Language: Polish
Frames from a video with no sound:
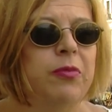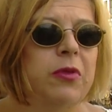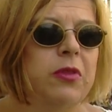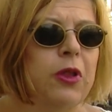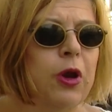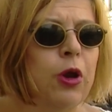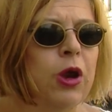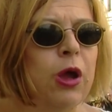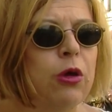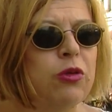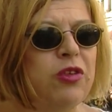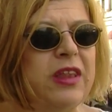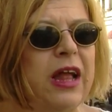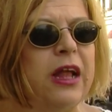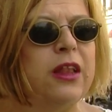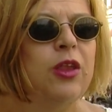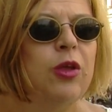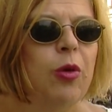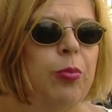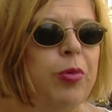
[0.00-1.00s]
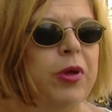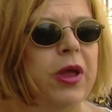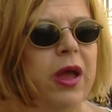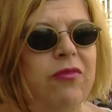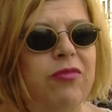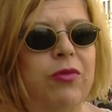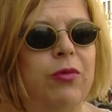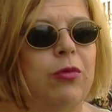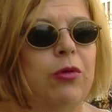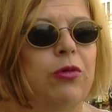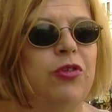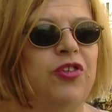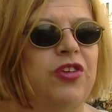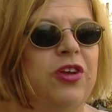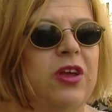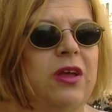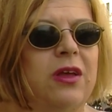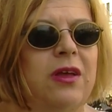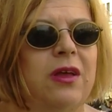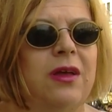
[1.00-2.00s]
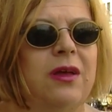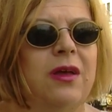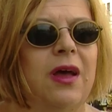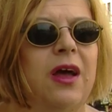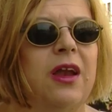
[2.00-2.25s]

Trochę ostatnio pojawiło się e,